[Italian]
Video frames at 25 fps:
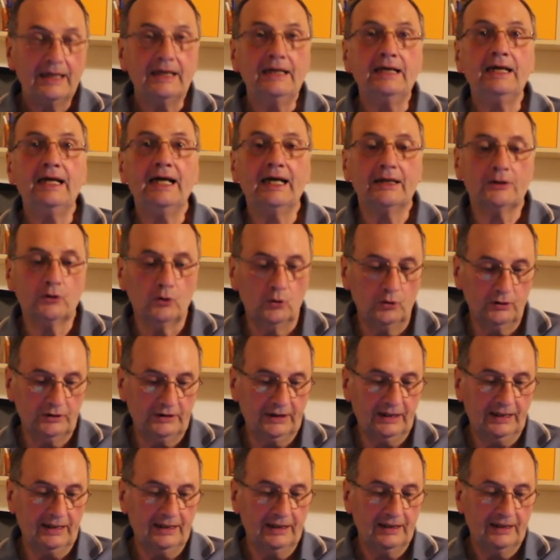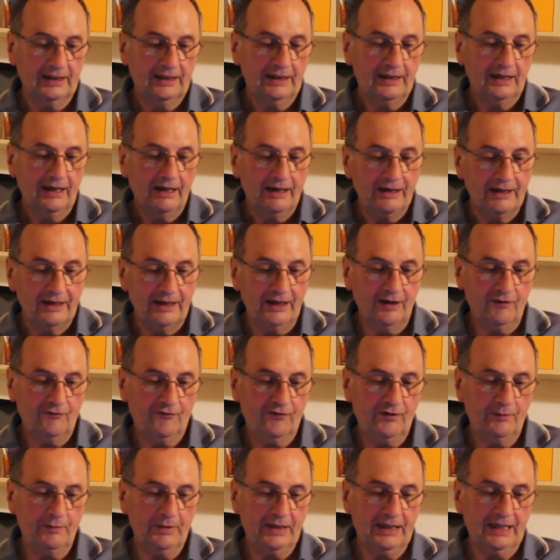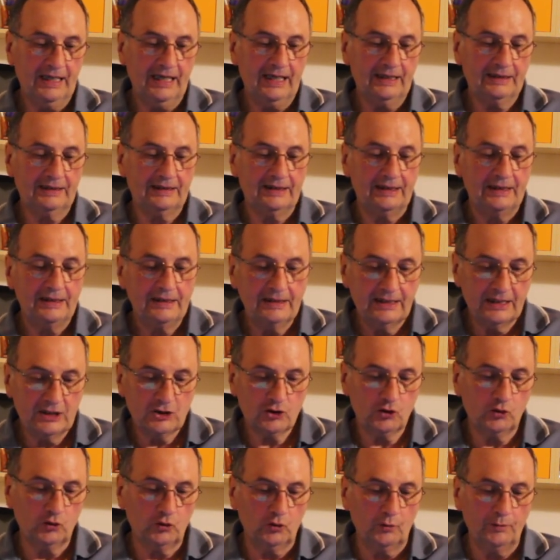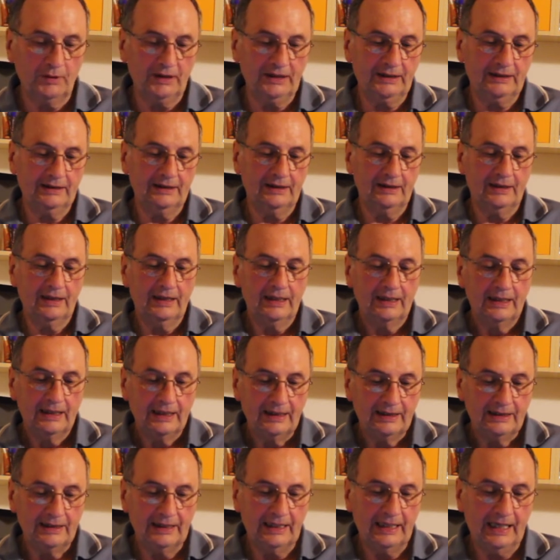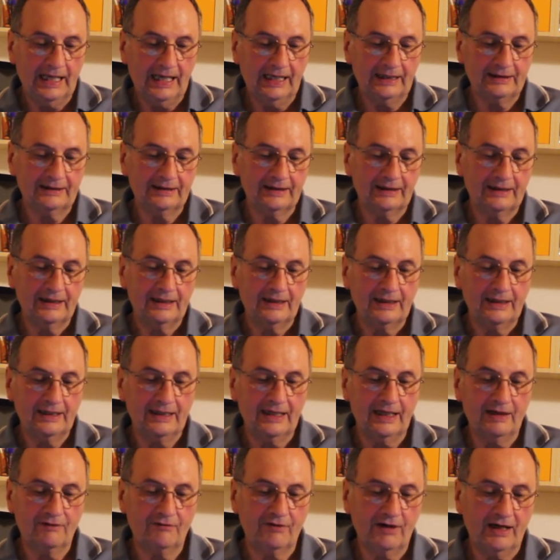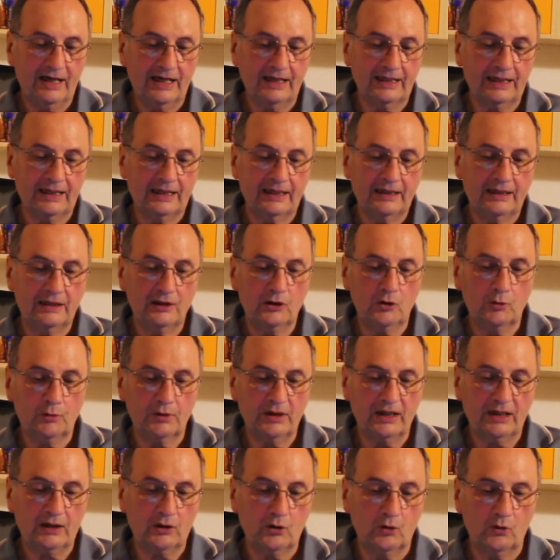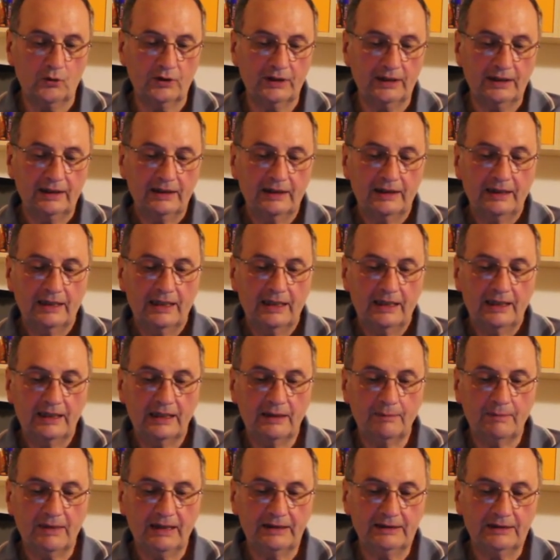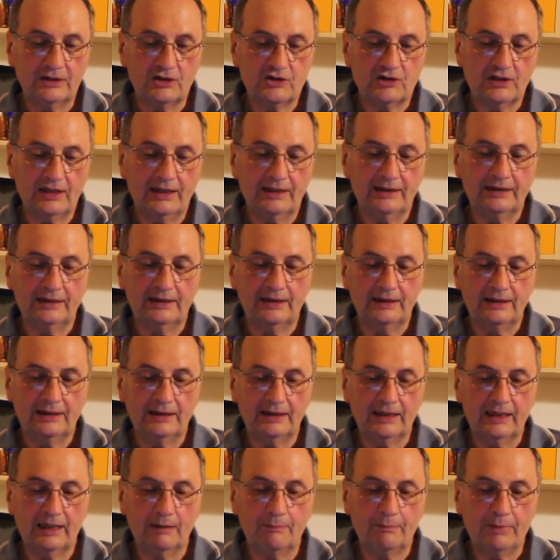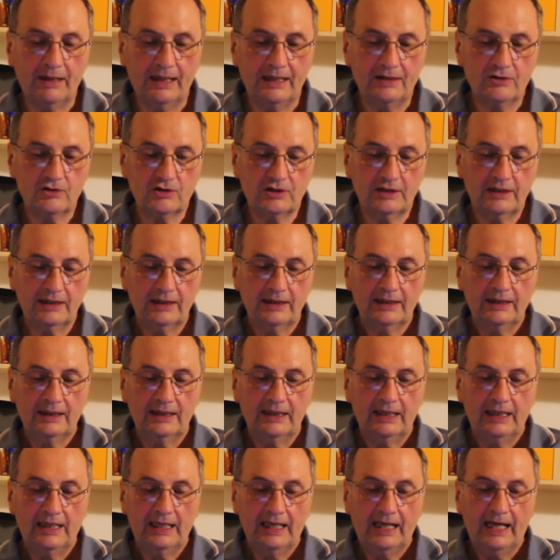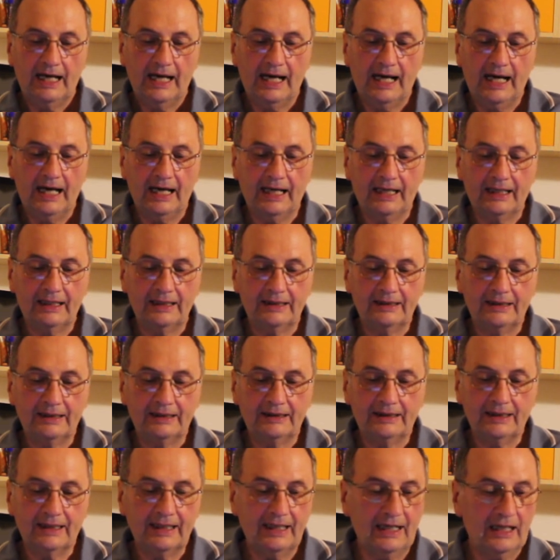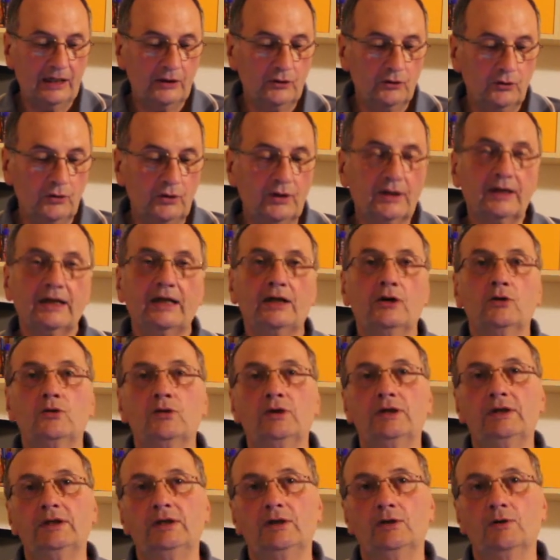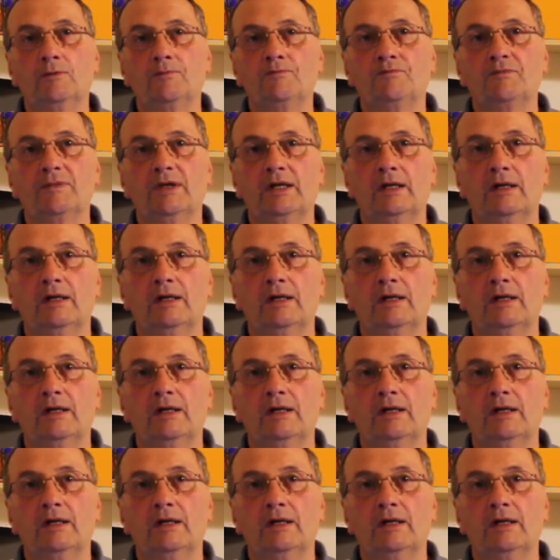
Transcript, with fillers: né adulteri, né effeminati, né sodomiti, né ladri, né avari, né ubriaconi, né maldicenti, né rapaci, erediteranno il regno di Dio.